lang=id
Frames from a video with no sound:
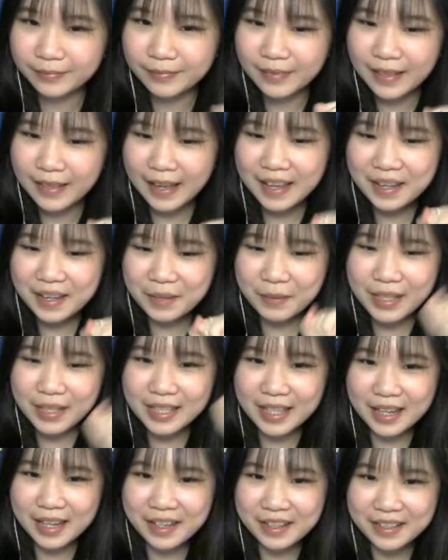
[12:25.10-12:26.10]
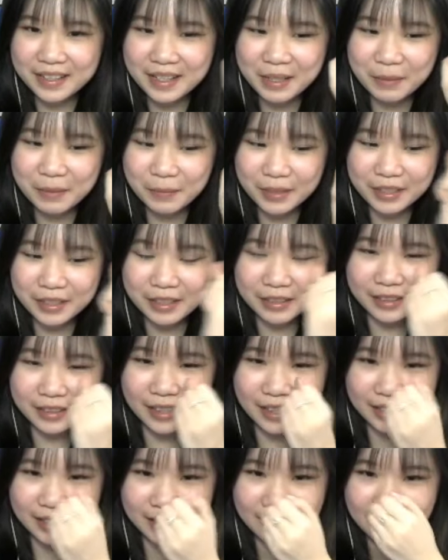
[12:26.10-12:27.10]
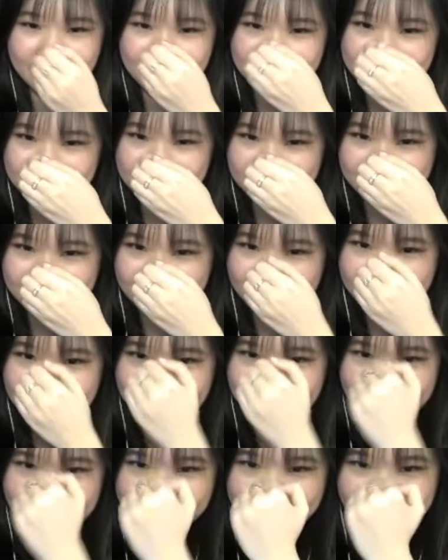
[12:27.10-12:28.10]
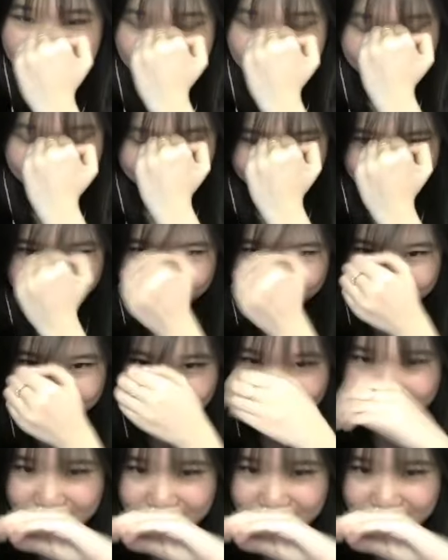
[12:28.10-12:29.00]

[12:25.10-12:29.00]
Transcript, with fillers: Ayo bisa yuk dapat ya terakhir yuk, terakhir yuk, terakhir yuk, terakhir